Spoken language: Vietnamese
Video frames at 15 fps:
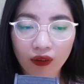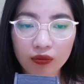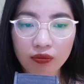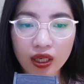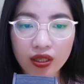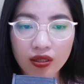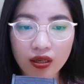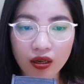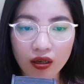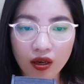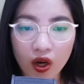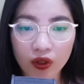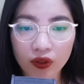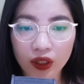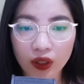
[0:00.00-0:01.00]
Bây giờ
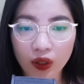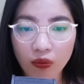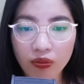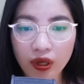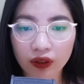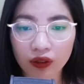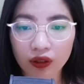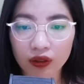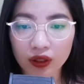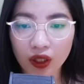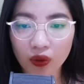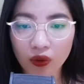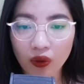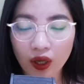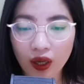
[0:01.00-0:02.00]
con thì không biết ở
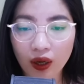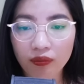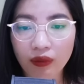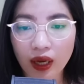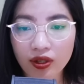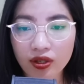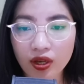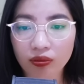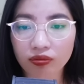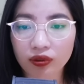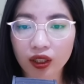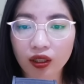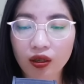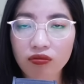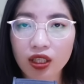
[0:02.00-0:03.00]
đâu, mà chồng
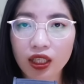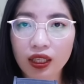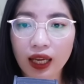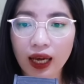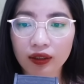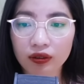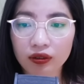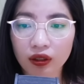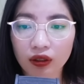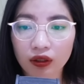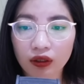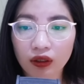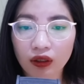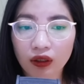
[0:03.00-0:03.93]
thì không liên lạc được.